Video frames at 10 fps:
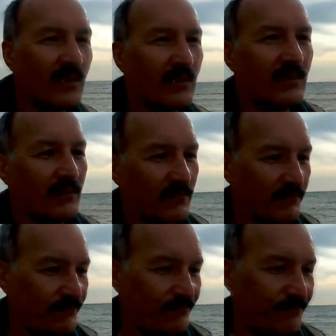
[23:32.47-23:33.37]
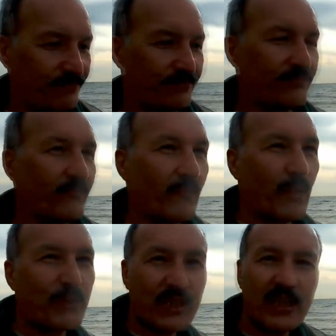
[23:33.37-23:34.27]
А,
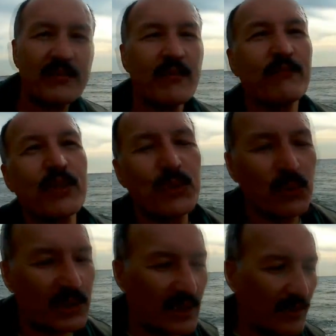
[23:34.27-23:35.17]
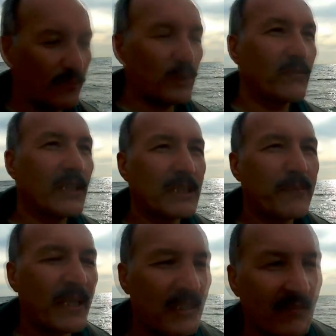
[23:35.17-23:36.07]
а почитайте вам Высоцкого. Вот
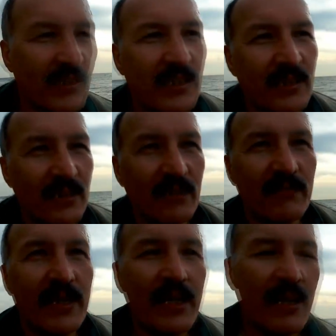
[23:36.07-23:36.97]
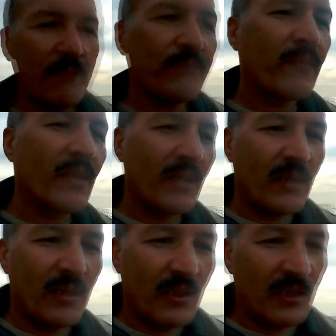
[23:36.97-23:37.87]
25 января
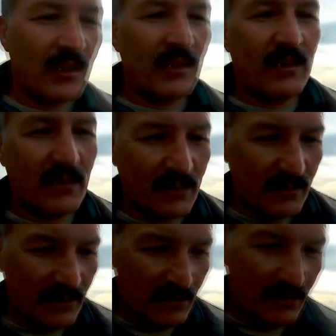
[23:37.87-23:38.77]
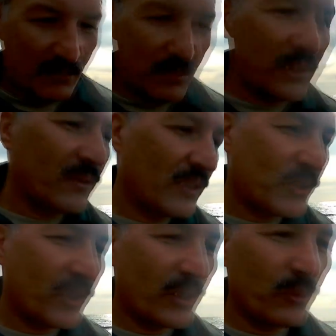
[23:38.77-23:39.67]
а,
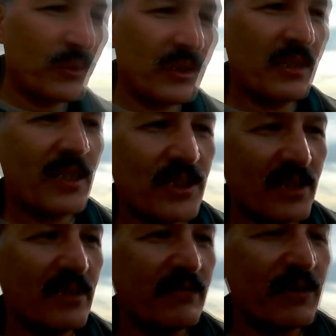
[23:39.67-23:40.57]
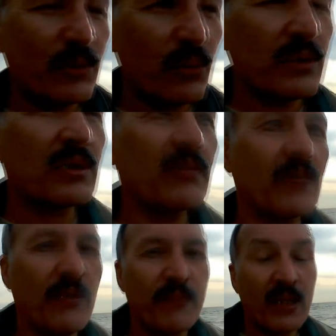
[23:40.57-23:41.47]
был очередной день рождения
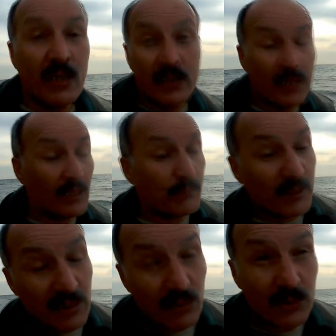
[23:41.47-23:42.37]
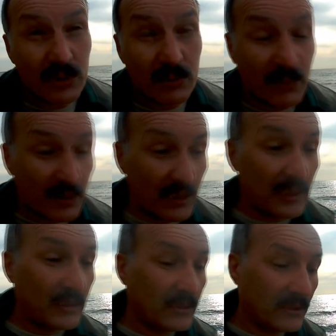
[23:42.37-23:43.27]
Высоцкого. Я пытался
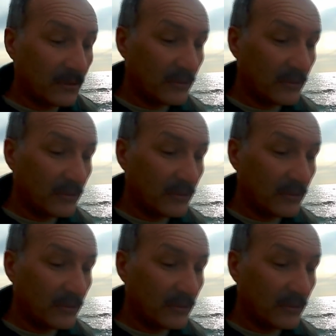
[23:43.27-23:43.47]
смотреть...